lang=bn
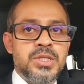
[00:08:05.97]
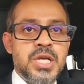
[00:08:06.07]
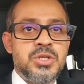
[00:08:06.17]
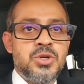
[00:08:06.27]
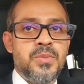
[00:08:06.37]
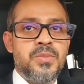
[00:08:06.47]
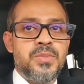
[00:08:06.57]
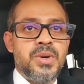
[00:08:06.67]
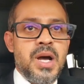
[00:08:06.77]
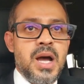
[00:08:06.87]
যেসব
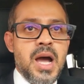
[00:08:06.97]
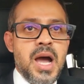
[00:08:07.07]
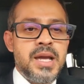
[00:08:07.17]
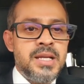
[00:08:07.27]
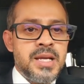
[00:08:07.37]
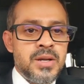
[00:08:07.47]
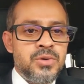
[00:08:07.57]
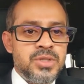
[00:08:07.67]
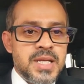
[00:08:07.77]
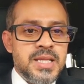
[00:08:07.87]
আইন
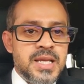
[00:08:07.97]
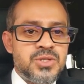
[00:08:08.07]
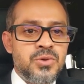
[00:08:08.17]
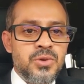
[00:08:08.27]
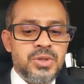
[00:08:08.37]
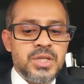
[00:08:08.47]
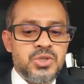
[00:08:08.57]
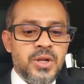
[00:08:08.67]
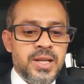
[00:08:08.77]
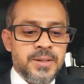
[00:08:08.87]
কানুন যে দেশগুলোতে
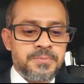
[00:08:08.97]
চলে